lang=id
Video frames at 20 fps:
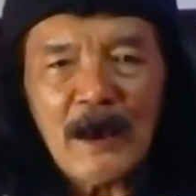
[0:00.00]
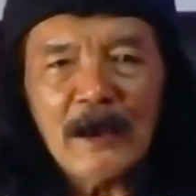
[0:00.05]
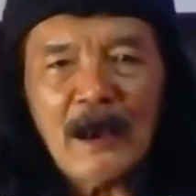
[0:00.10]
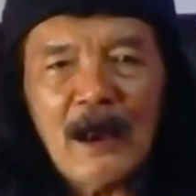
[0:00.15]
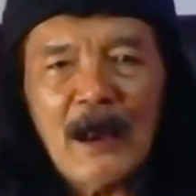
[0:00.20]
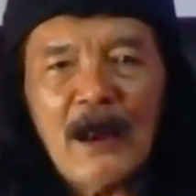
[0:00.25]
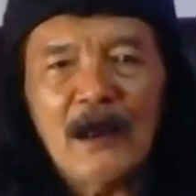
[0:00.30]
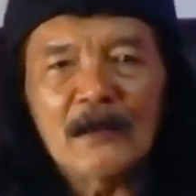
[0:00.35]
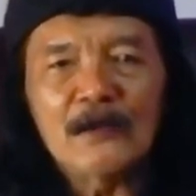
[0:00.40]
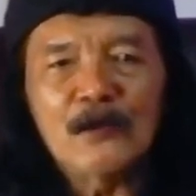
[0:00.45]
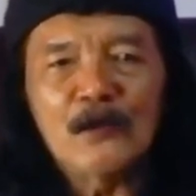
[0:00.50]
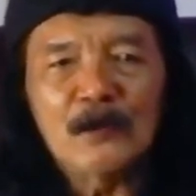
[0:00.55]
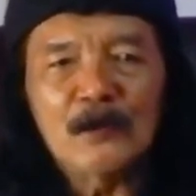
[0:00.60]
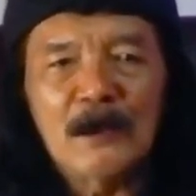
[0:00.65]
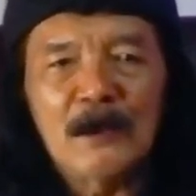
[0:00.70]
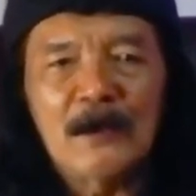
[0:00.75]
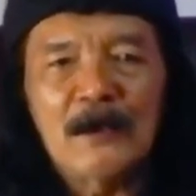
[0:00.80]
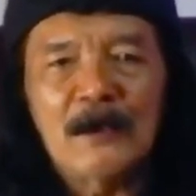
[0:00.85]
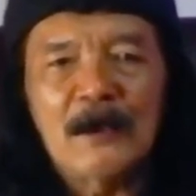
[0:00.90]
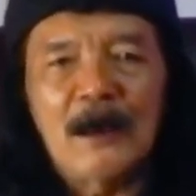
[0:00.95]

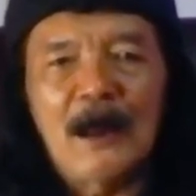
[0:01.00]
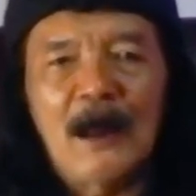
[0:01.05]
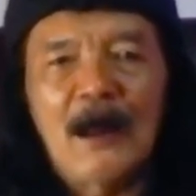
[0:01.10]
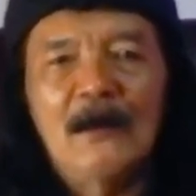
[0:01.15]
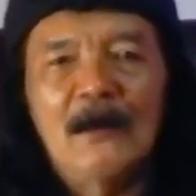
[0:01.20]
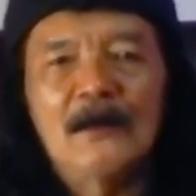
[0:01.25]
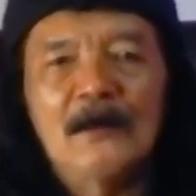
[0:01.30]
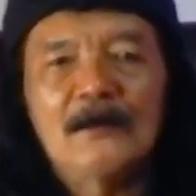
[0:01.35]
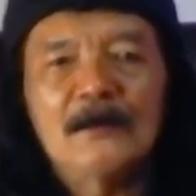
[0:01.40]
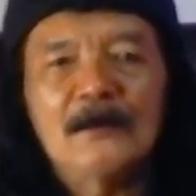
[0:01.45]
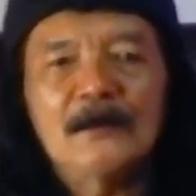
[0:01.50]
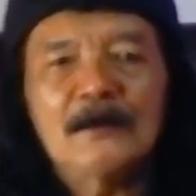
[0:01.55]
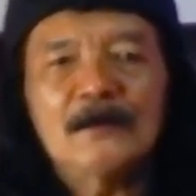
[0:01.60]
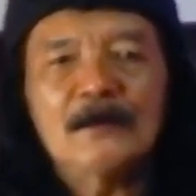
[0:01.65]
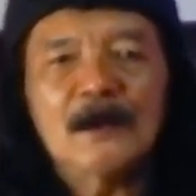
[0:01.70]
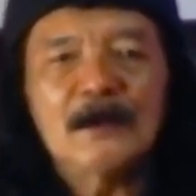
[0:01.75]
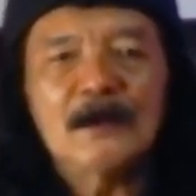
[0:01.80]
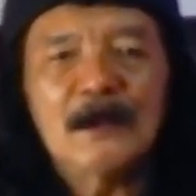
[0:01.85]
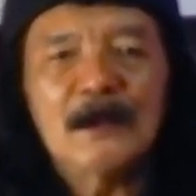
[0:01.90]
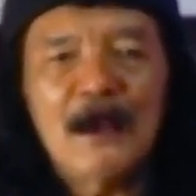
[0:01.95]
Percaya atau tidak,
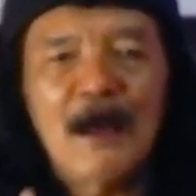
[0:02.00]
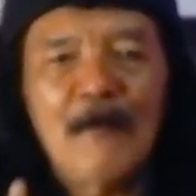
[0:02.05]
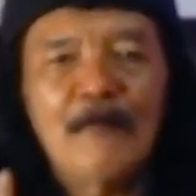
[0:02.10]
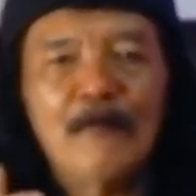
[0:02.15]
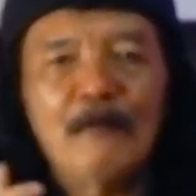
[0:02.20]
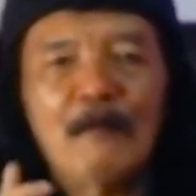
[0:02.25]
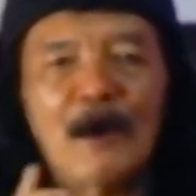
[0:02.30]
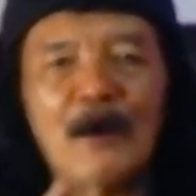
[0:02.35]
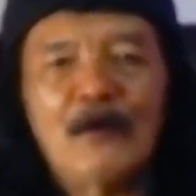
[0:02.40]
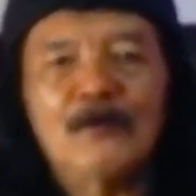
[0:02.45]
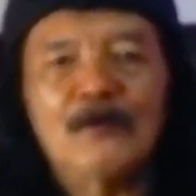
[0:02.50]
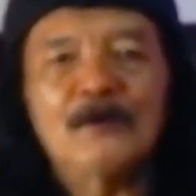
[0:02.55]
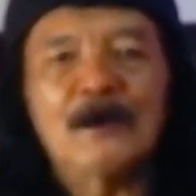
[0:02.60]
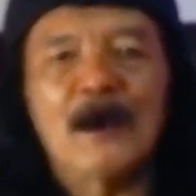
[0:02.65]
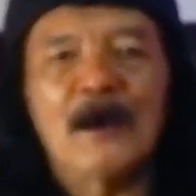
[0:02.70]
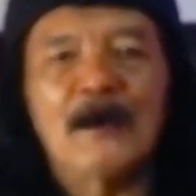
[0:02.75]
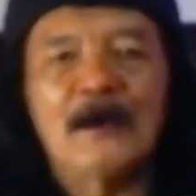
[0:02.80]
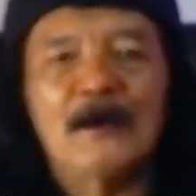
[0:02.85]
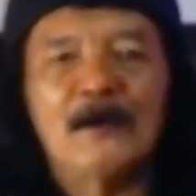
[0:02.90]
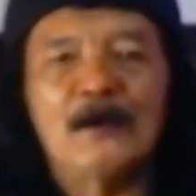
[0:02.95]
setiap
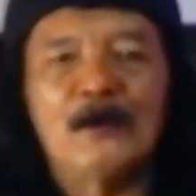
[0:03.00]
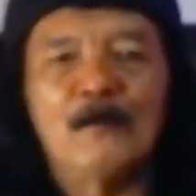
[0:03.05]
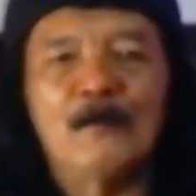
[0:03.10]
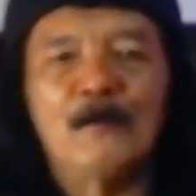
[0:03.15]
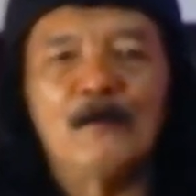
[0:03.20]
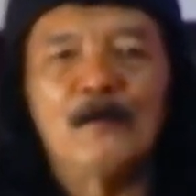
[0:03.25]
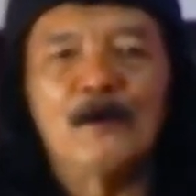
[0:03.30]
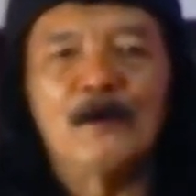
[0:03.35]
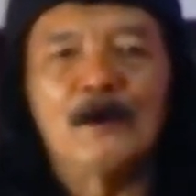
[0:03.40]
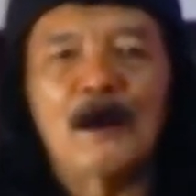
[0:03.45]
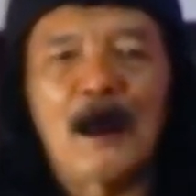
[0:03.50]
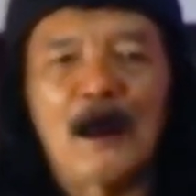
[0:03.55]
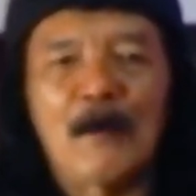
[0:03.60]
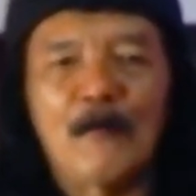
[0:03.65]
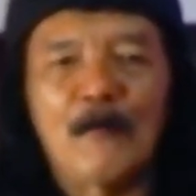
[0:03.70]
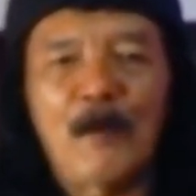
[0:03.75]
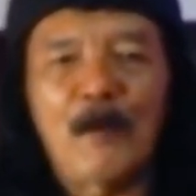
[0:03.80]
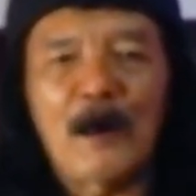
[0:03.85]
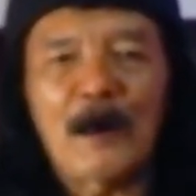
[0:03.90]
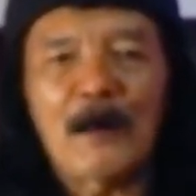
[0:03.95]
manusia hidup
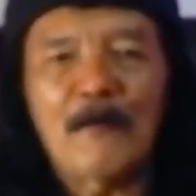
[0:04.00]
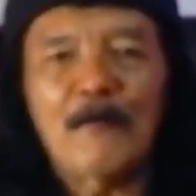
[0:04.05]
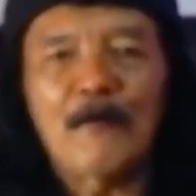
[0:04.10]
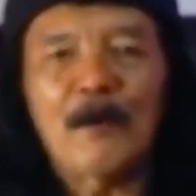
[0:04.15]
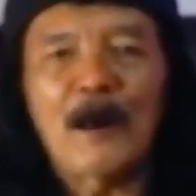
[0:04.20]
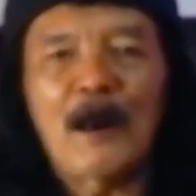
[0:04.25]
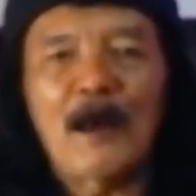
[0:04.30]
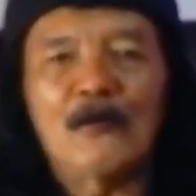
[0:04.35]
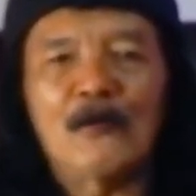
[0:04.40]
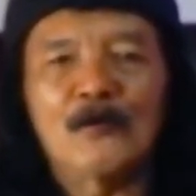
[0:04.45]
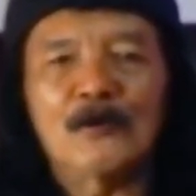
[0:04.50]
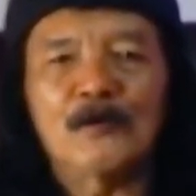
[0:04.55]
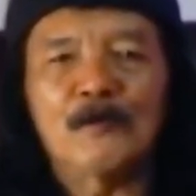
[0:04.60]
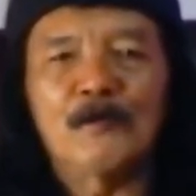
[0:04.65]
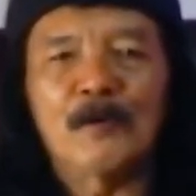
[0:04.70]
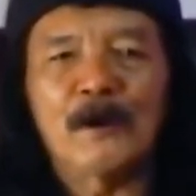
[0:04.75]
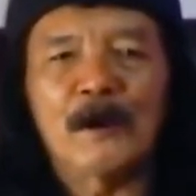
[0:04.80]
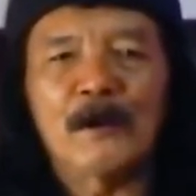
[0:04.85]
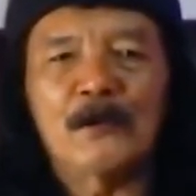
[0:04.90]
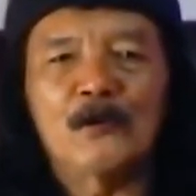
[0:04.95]
dan para
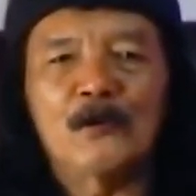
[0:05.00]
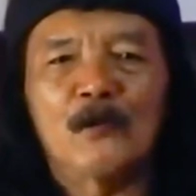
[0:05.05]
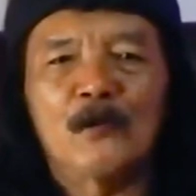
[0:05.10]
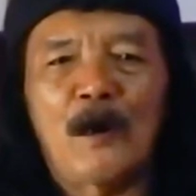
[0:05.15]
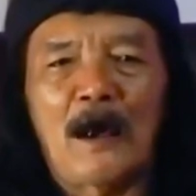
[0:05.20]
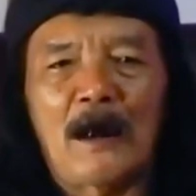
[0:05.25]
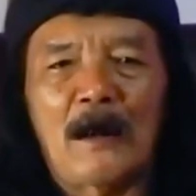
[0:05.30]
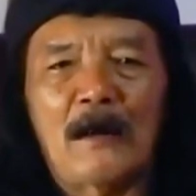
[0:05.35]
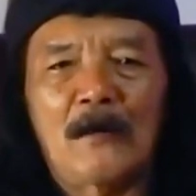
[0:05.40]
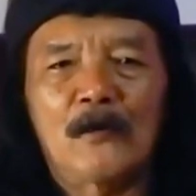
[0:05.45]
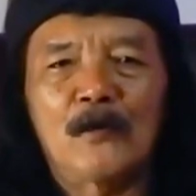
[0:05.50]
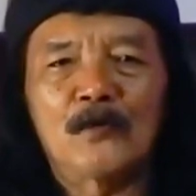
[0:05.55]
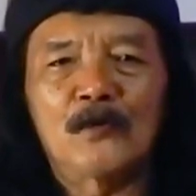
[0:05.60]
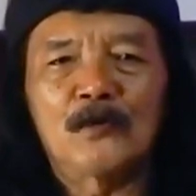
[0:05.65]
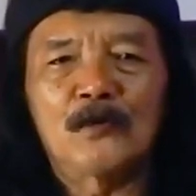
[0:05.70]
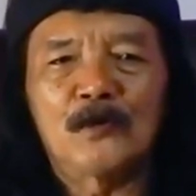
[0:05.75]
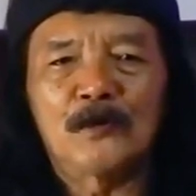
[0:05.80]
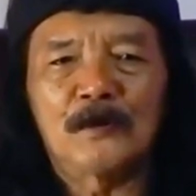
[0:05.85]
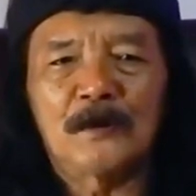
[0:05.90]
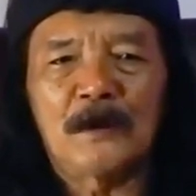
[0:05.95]
pelaku
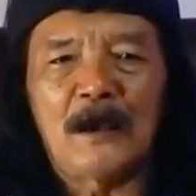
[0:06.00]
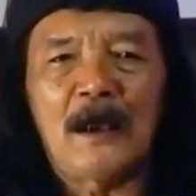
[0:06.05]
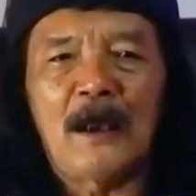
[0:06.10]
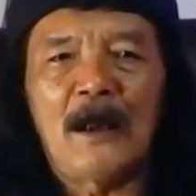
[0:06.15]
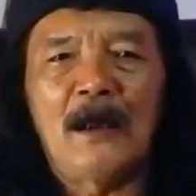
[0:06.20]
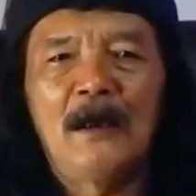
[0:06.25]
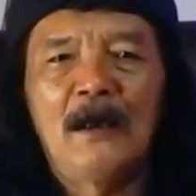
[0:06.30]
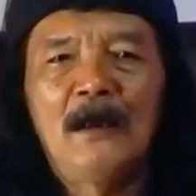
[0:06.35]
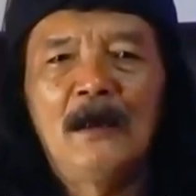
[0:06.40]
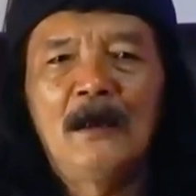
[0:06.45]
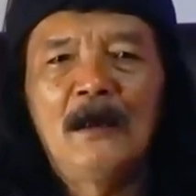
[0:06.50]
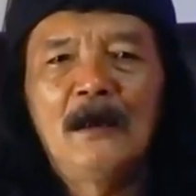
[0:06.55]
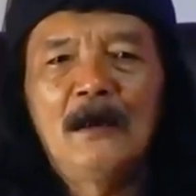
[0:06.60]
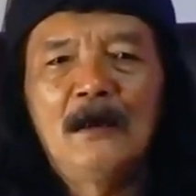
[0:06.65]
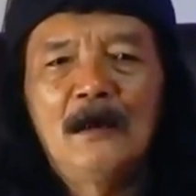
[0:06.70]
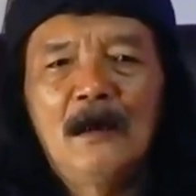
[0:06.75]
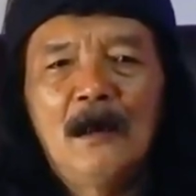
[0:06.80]
spiritual khususnya